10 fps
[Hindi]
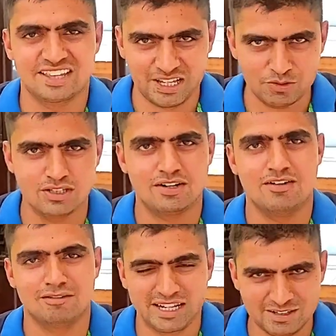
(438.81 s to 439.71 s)
थैंक यू सर
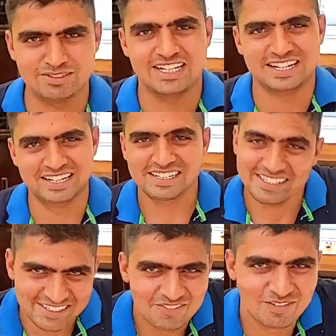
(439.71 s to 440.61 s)
वेलकम सर
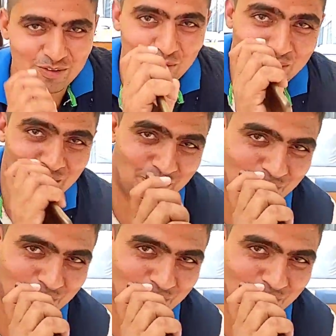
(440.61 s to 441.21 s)
बिल्कुल ओके